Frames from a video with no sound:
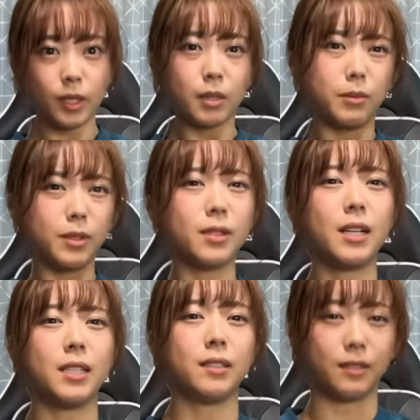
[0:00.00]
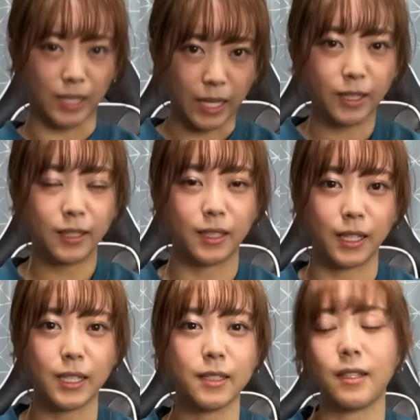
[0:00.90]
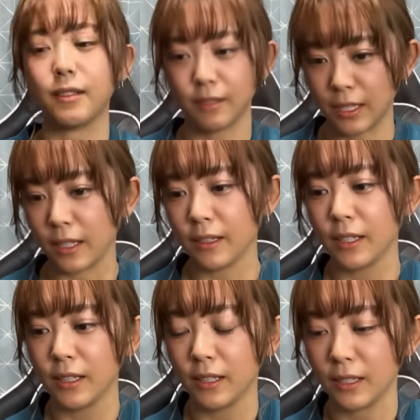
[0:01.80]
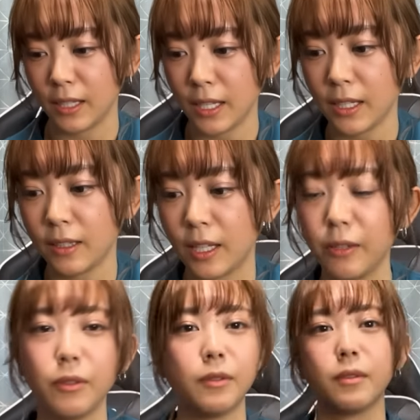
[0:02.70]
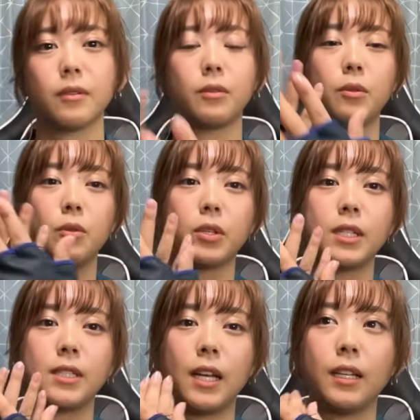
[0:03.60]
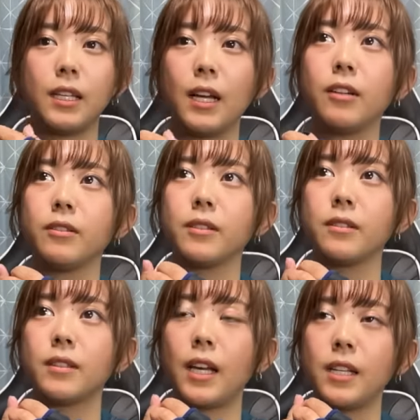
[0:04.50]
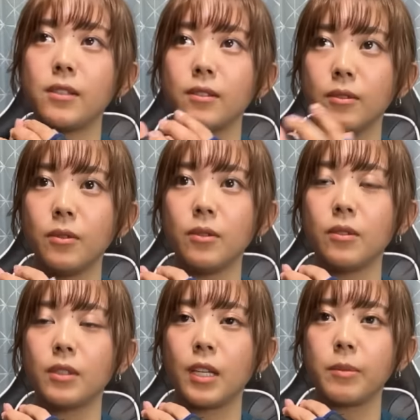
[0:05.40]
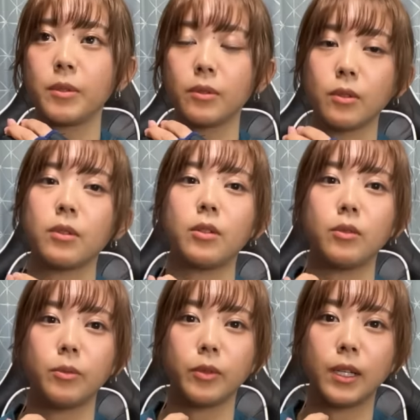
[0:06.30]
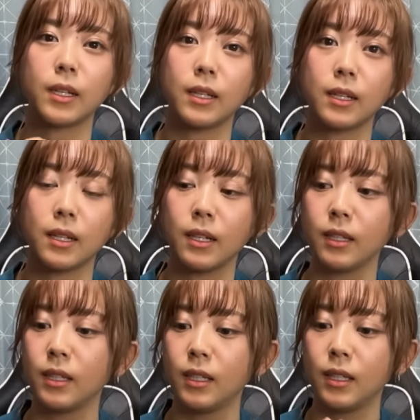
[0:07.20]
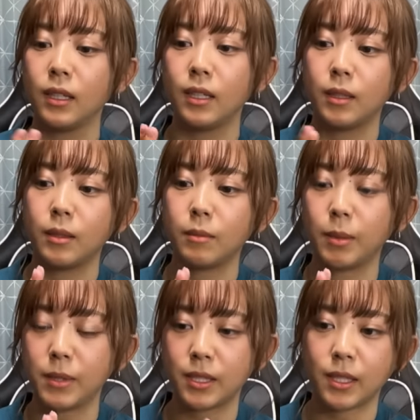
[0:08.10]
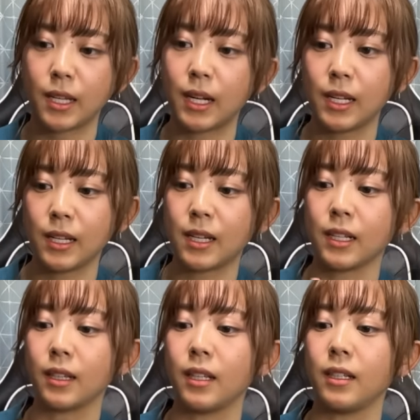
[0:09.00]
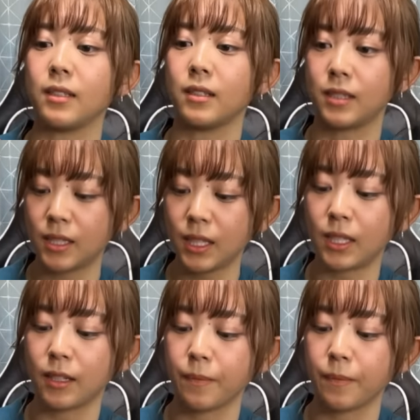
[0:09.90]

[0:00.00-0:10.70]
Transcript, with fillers: 難しくてやりづらくてで手の大きさに合うサイズの手袋っていうのもなかなか、まあ、見つけられなかったですし